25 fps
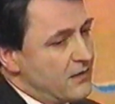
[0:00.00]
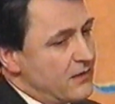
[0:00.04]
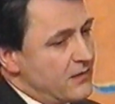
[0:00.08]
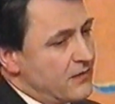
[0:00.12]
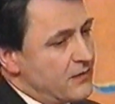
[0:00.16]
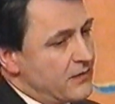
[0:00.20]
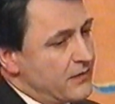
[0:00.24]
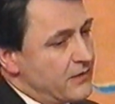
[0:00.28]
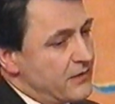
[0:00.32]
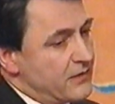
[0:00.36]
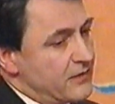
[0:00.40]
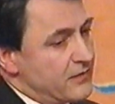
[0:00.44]

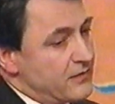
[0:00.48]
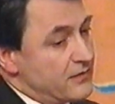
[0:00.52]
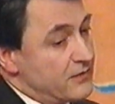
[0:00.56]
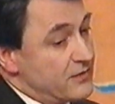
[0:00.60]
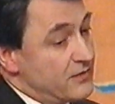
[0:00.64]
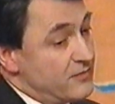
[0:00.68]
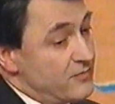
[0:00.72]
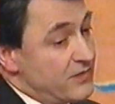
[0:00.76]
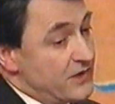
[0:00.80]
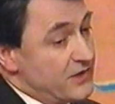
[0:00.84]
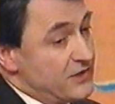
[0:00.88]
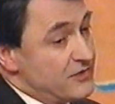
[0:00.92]
e,
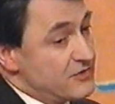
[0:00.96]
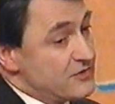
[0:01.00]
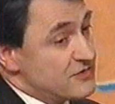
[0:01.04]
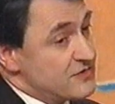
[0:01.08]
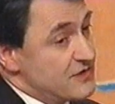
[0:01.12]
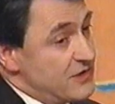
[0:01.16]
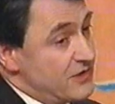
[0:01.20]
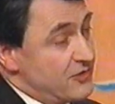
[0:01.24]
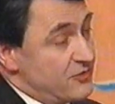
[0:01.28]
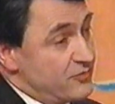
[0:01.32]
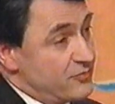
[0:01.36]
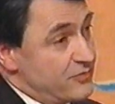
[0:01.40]
chyba nie
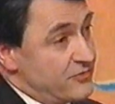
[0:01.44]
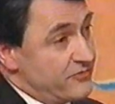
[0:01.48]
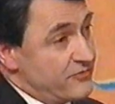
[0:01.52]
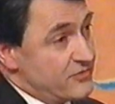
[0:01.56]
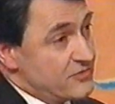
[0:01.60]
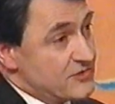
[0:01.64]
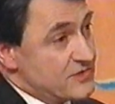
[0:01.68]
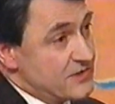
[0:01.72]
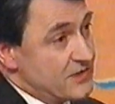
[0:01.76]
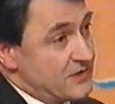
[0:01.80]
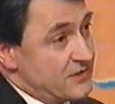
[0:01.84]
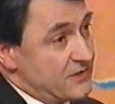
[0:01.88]
doznają
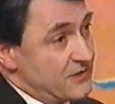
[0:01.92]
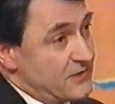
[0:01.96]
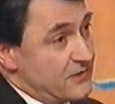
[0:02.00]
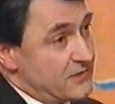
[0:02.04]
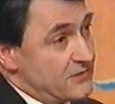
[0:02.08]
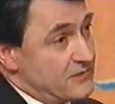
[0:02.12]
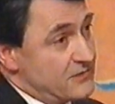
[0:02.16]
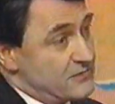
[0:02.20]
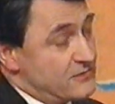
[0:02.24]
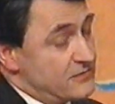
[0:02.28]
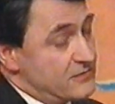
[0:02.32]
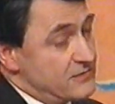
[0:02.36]
powodzenia
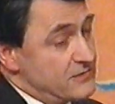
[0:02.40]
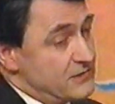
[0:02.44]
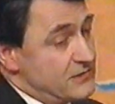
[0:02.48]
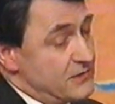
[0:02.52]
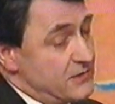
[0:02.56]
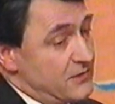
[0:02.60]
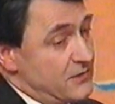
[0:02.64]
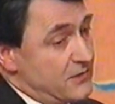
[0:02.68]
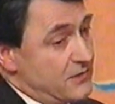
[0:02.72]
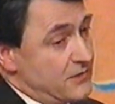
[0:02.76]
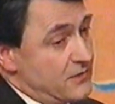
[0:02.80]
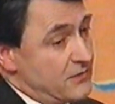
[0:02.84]

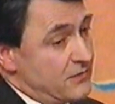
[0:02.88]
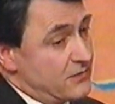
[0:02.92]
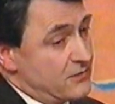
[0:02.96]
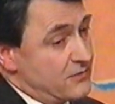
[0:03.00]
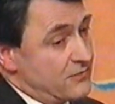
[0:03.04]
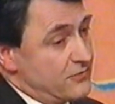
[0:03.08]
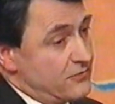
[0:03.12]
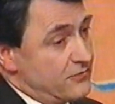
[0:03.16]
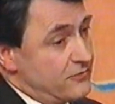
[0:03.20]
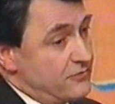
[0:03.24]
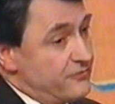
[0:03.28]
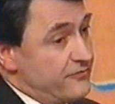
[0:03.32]

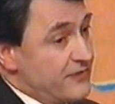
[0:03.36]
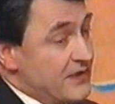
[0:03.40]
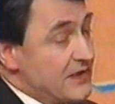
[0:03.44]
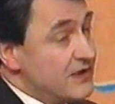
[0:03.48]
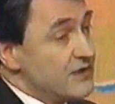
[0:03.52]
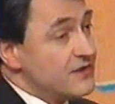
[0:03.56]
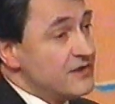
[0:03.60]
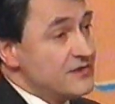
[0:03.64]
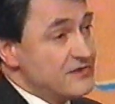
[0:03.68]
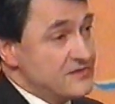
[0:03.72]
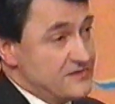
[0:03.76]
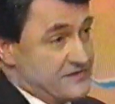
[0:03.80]
ku
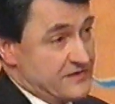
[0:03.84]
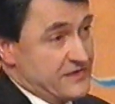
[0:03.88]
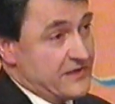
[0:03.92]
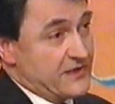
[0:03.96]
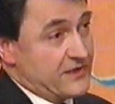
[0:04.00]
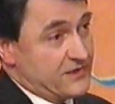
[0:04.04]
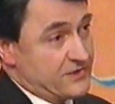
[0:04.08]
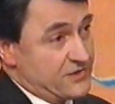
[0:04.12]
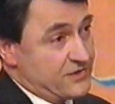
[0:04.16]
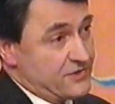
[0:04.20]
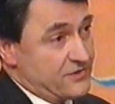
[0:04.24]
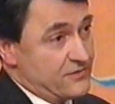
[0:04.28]
wielkiej
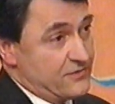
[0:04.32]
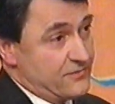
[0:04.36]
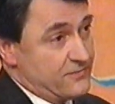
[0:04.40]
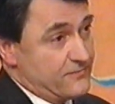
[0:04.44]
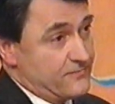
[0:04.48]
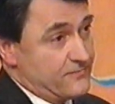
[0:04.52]
stracie.